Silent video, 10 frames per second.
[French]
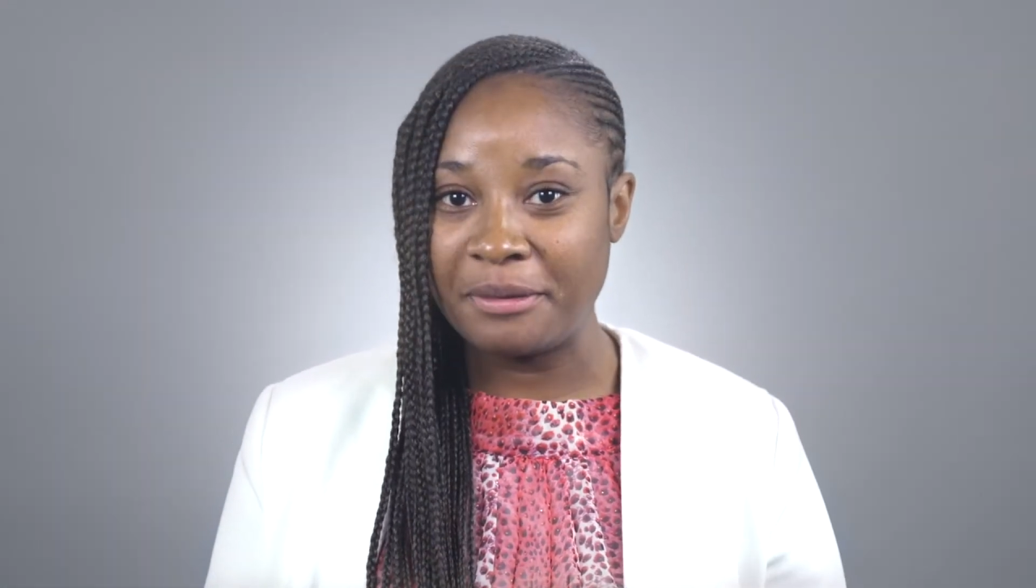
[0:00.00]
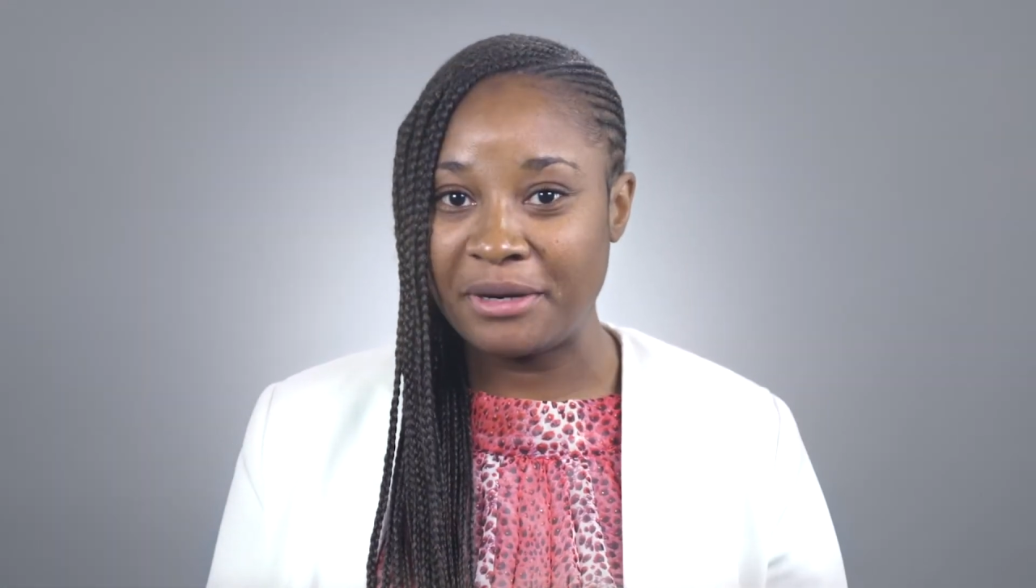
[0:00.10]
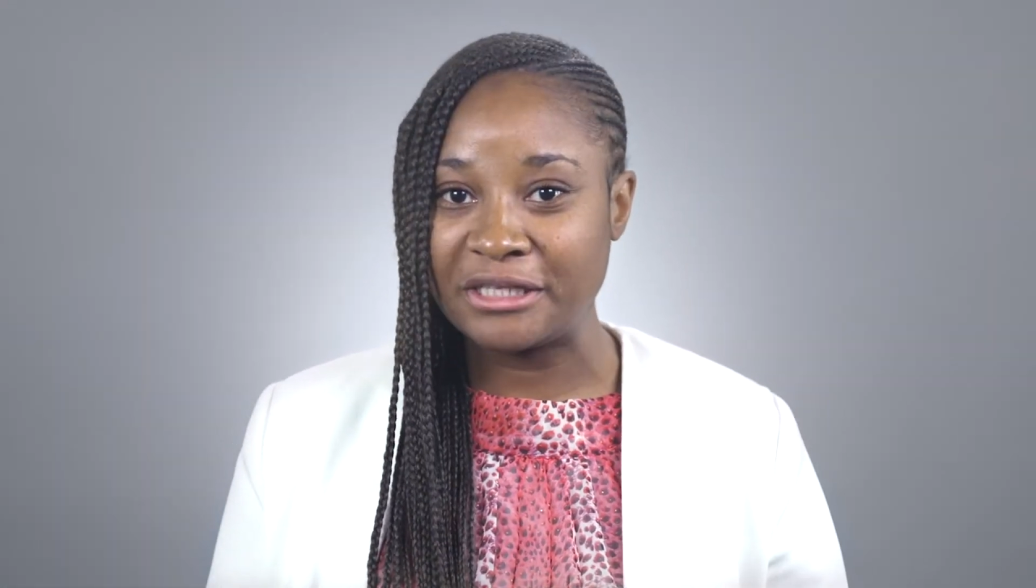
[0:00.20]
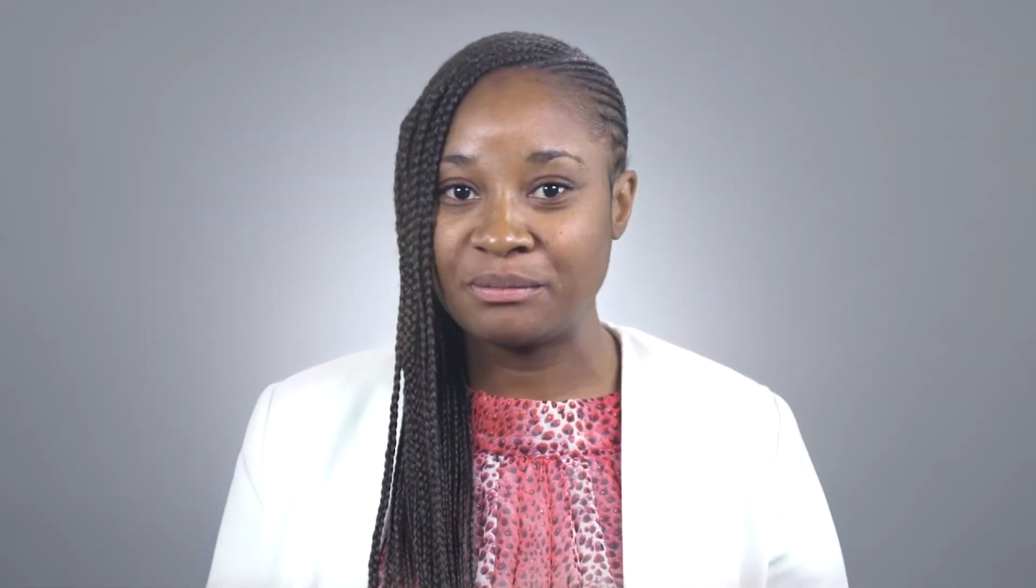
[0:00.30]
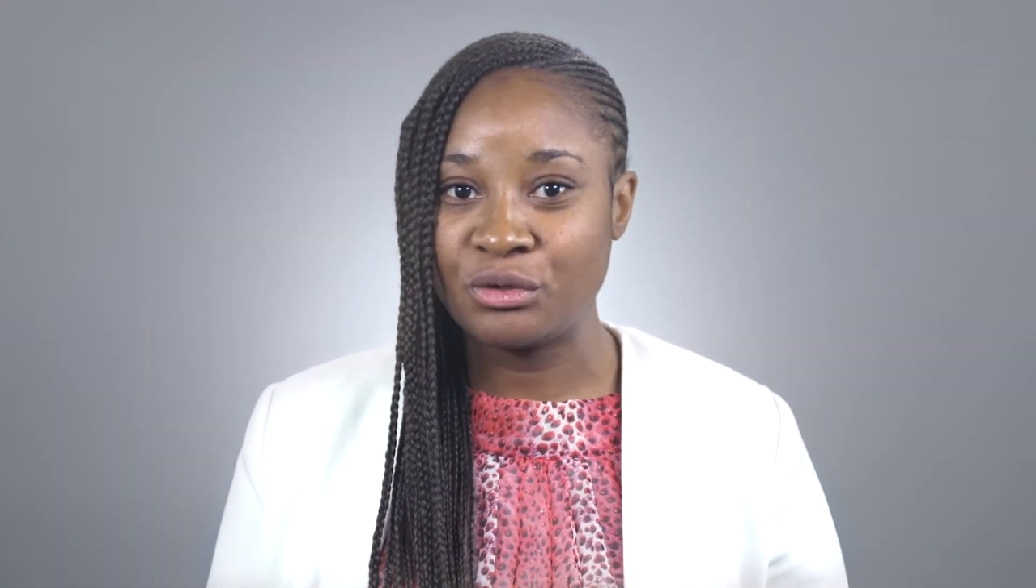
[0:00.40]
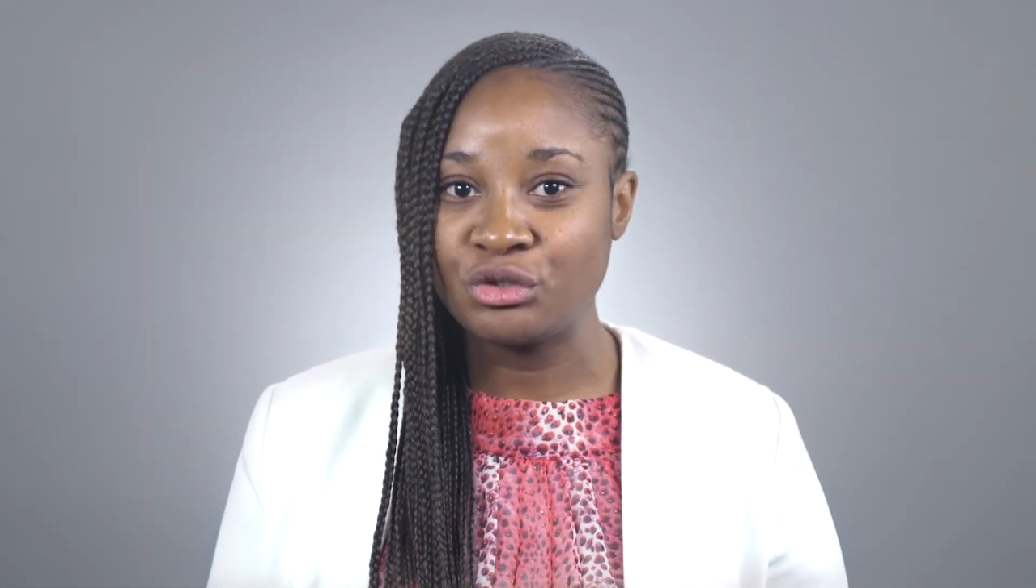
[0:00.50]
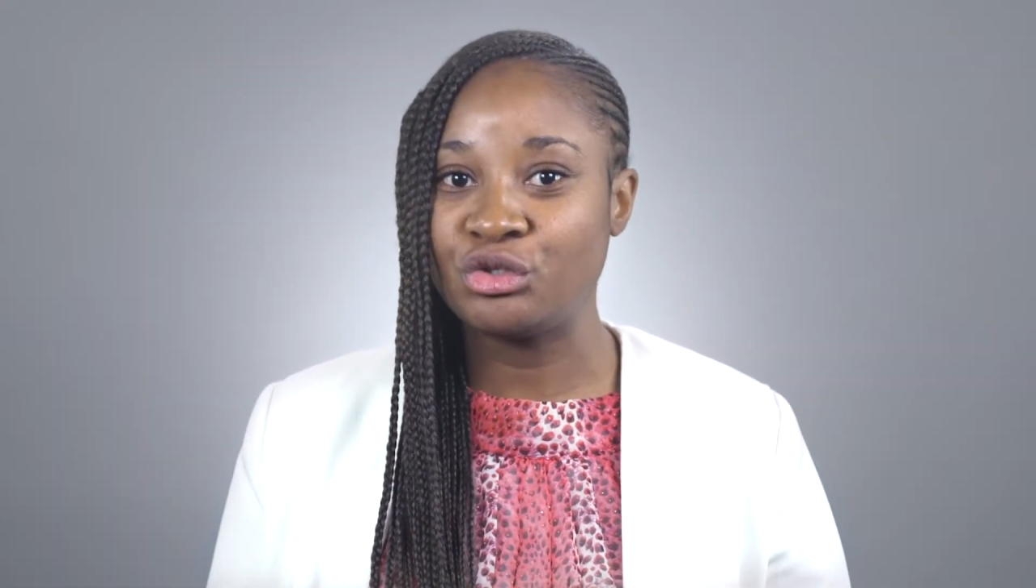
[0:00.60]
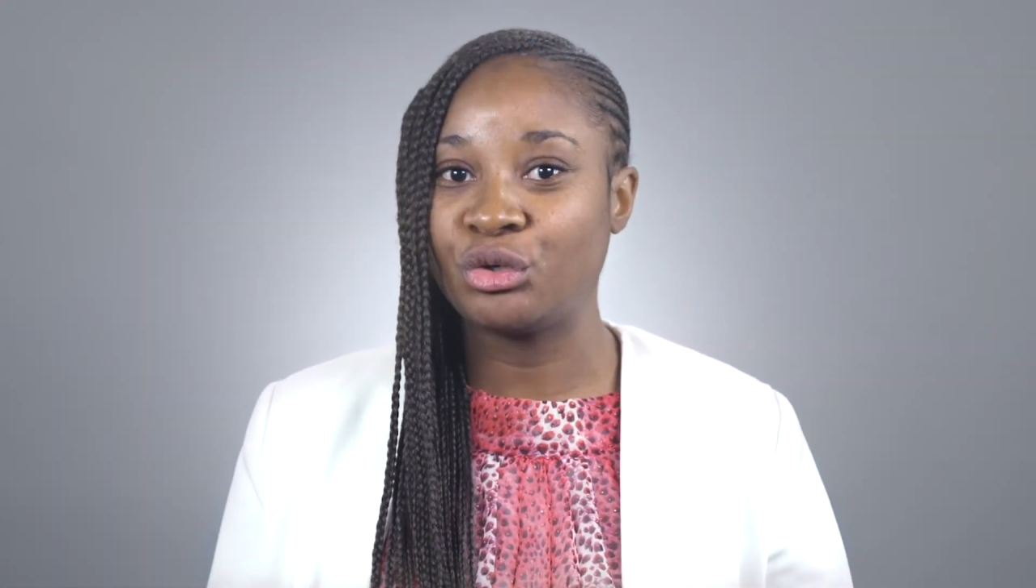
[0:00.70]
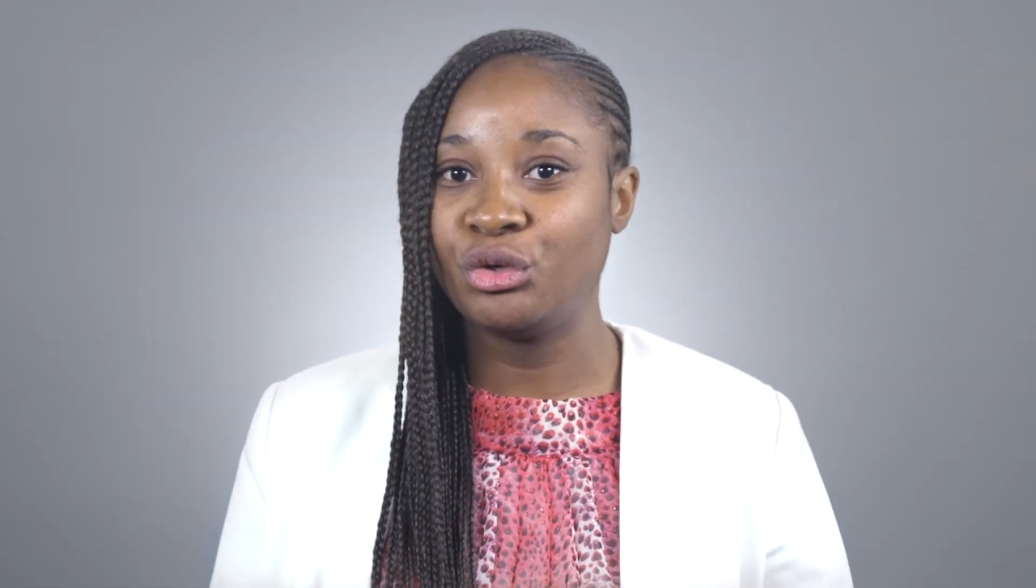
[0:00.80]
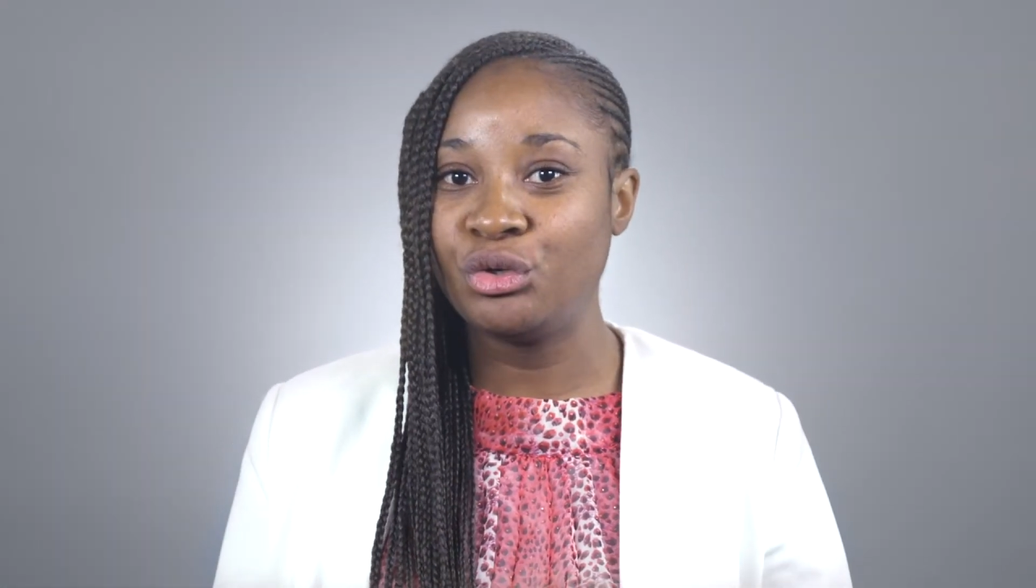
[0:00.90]
placement
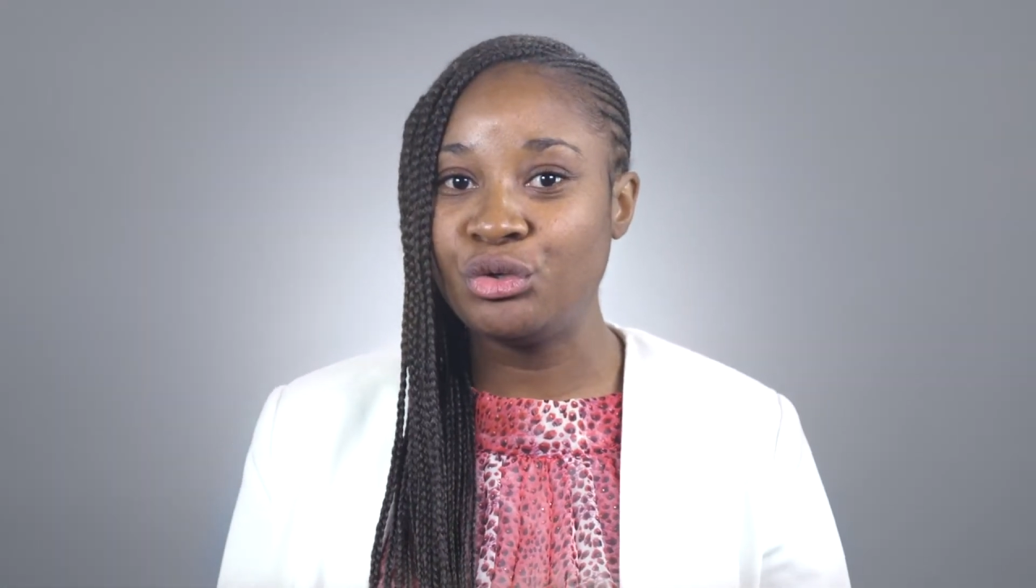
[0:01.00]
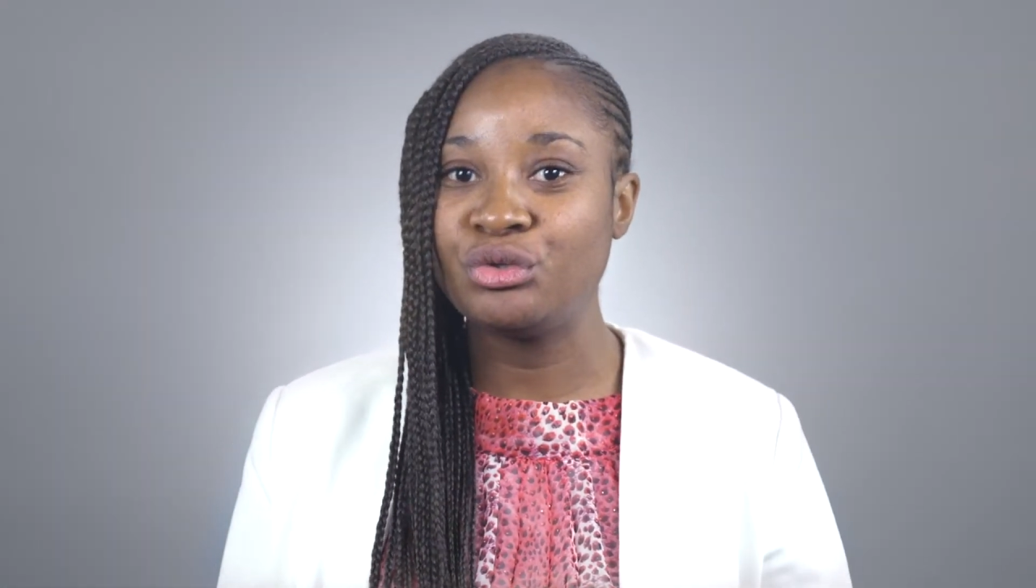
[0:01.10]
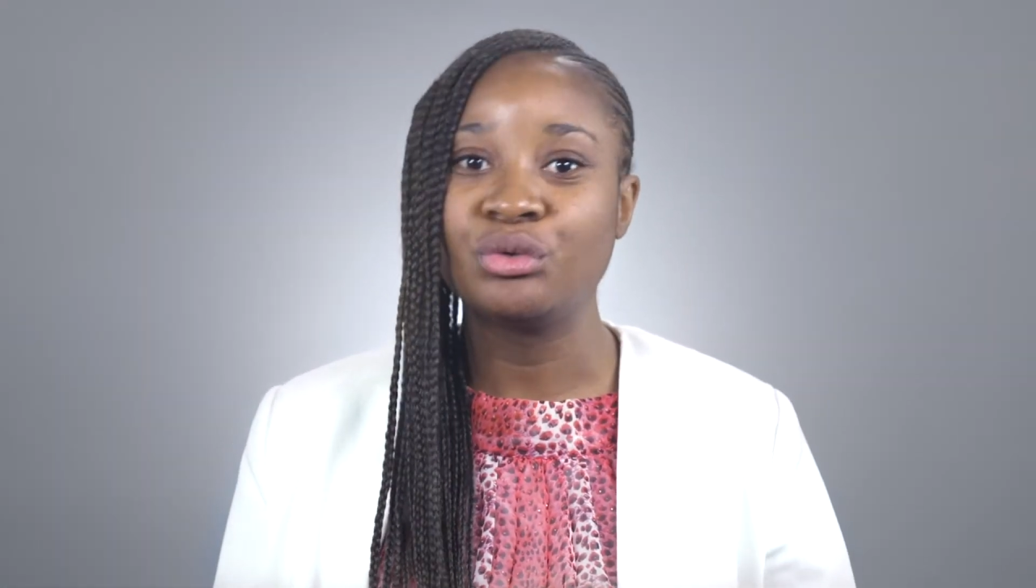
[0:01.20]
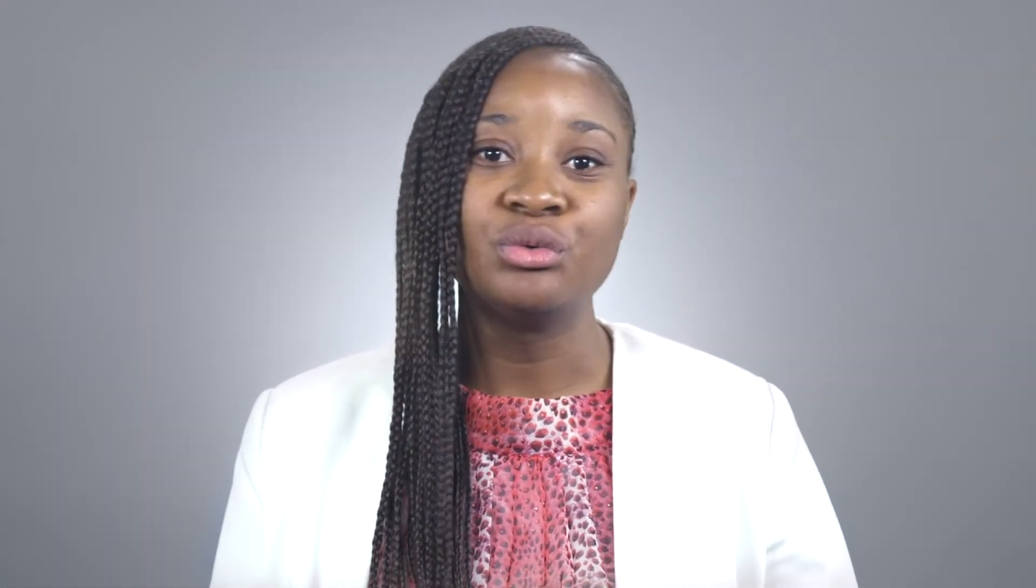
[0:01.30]
sur l'une